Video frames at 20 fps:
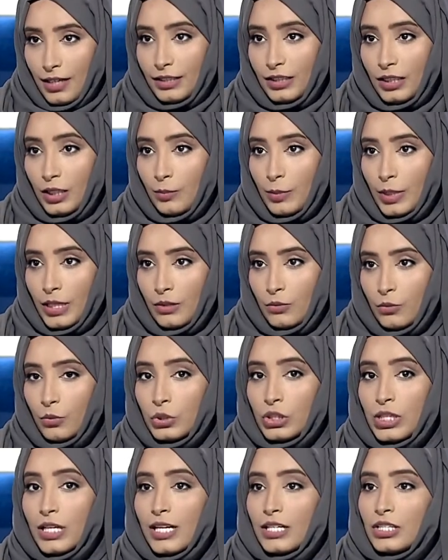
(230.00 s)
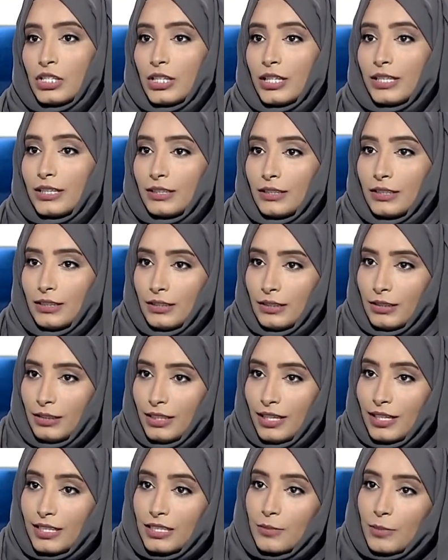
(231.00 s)
قديما وش الاشياء
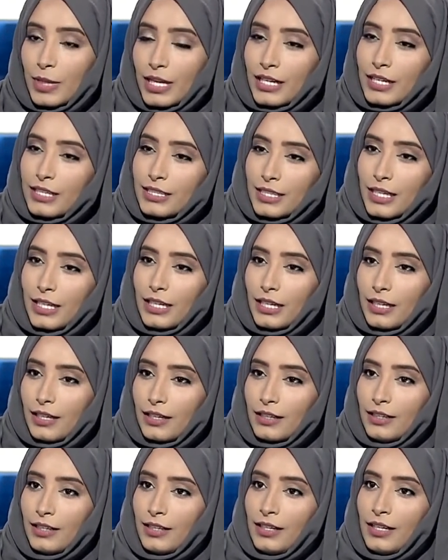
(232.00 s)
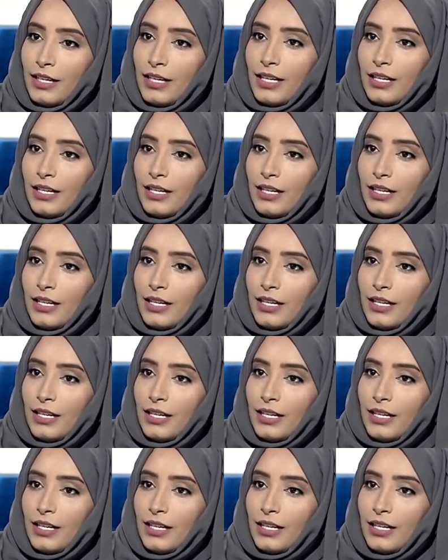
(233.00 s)
اللي لازم اركز عليها